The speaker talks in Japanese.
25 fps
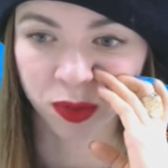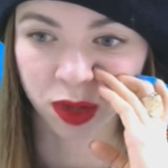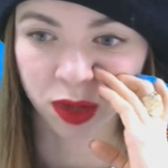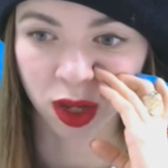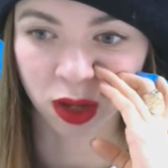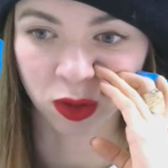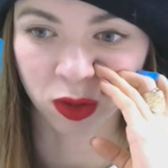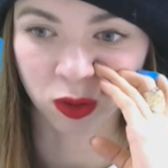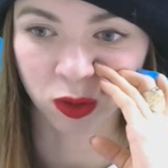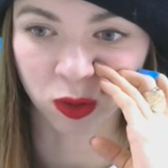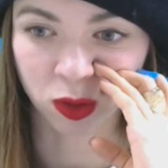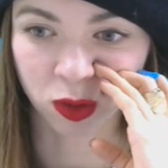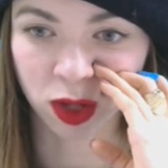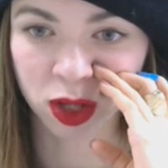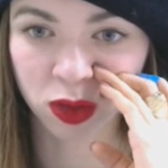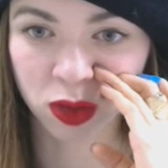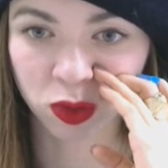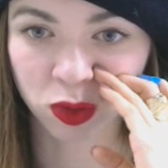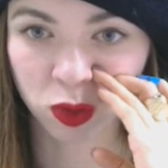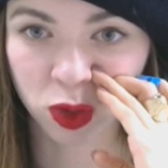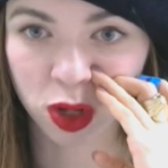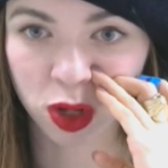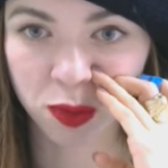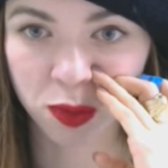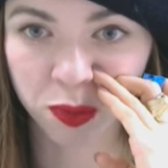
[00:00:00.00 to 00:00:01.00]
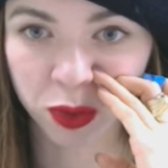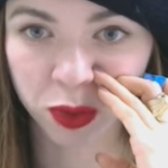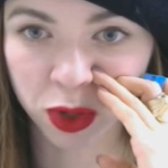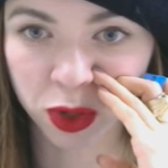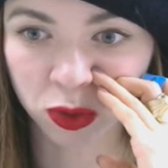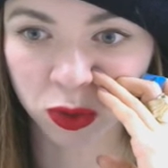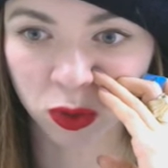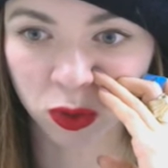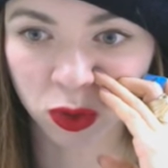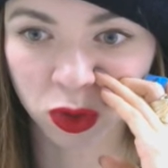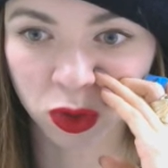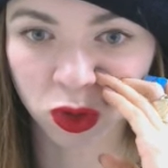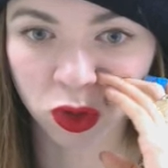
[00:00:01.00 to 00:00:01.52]
あの
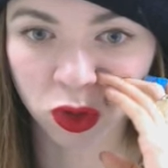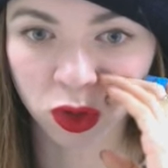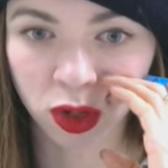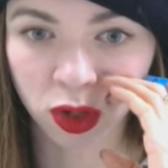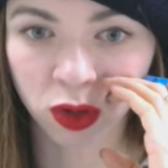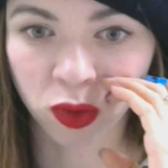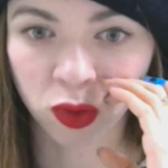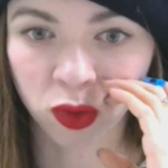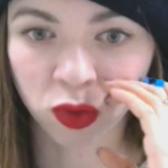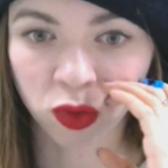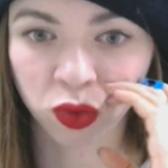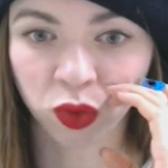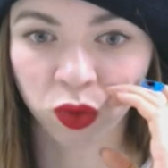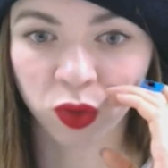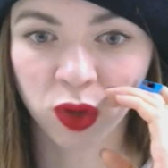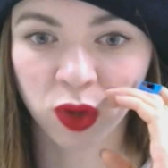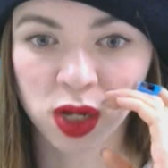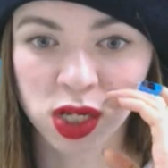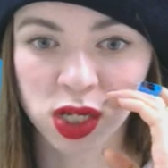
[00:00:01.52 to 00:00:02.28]
エントリーポイントっていうのはローソク